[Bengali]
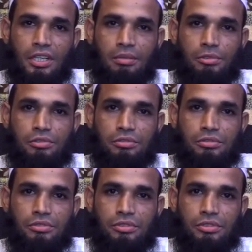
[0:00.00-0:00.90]
এবং
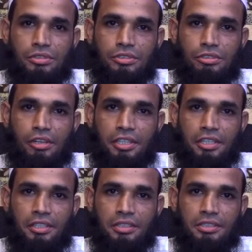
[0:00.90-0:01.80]

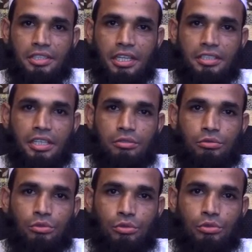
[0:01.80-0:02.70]
শরহে ইয়াহিয়া
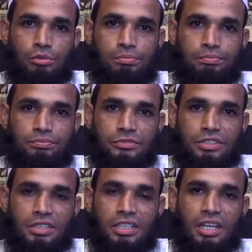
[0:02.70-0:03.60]
উল উলুম
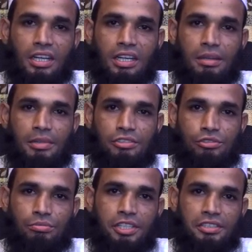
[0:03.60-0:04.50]
লীল আল্লামা
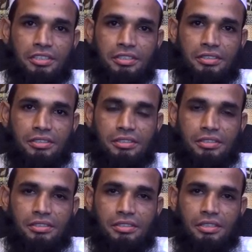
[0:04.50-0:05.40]
জুবাইদি
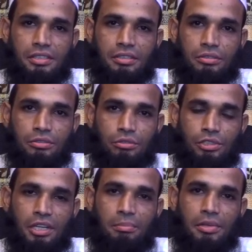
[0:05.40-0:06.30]

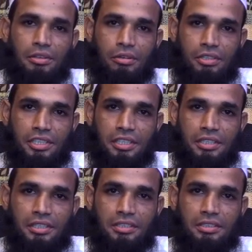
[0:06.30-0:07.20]
দুই নম্বর খণ্ডের
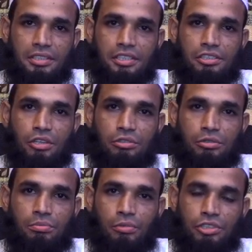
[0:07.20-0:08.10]
তিনশত
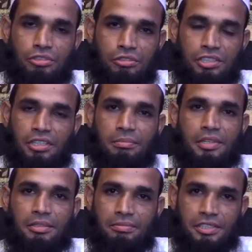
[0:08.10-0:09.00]
পঁয়ষট্টি
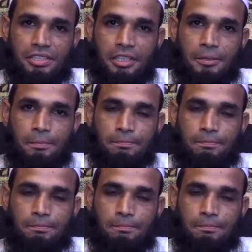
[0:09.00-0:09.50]
নম্বরের পৃষ্ঠায়